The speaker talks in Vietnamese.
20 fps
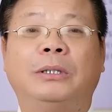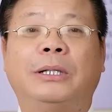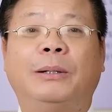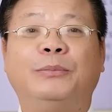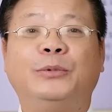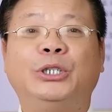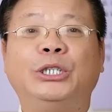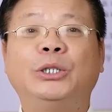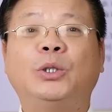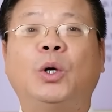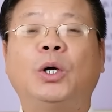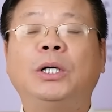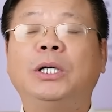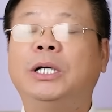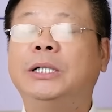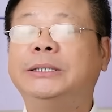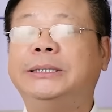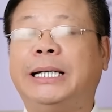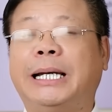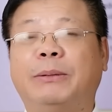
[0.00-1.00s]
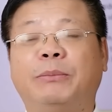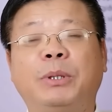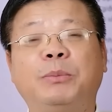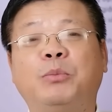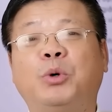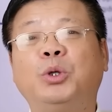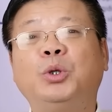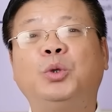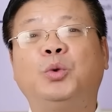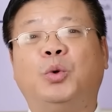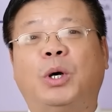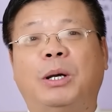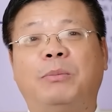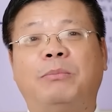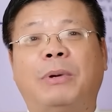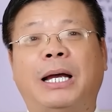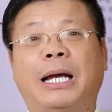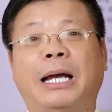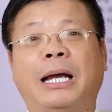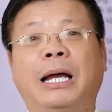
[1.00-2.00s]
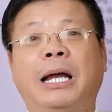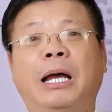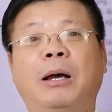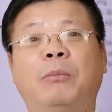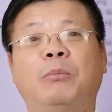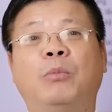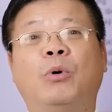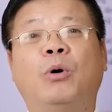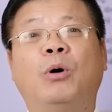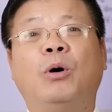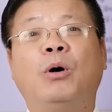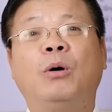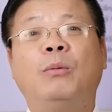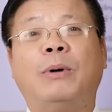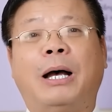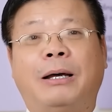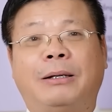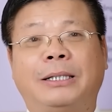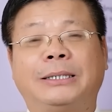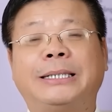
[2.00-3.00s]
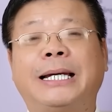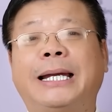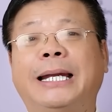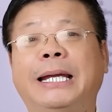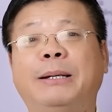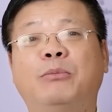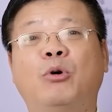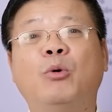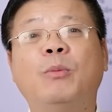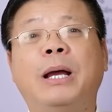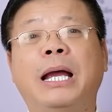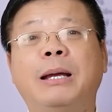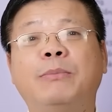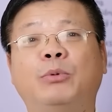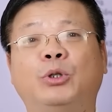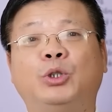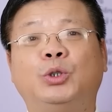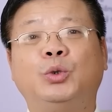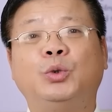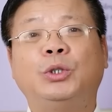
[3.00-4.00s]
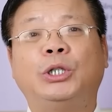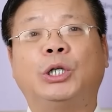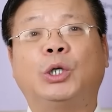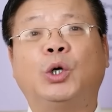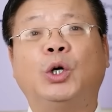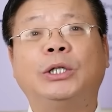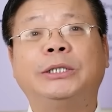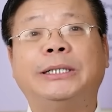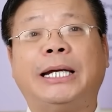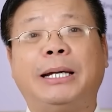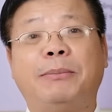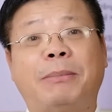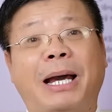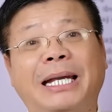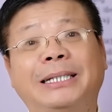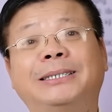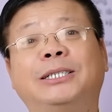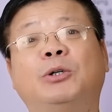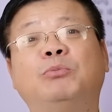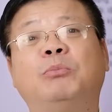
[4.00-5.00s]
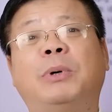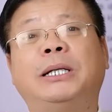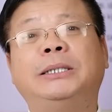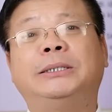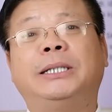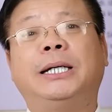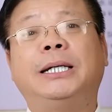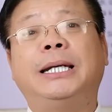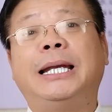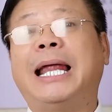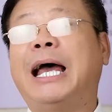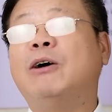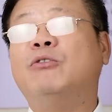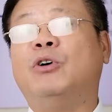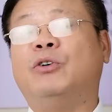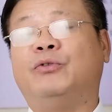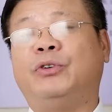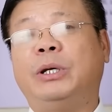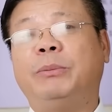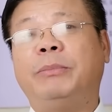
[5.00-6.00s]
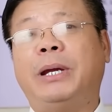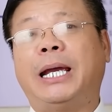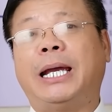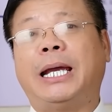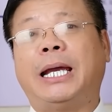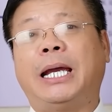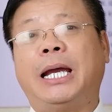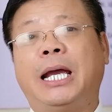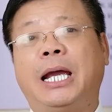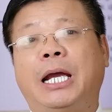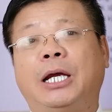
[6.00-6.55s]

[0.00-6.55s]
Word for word: Thậm chí con đứa trẻ mới 4 tuổi mà bố bảo là ra đây bố bế một chút thì con chạy bán sống bán chết lao về phía mẹ.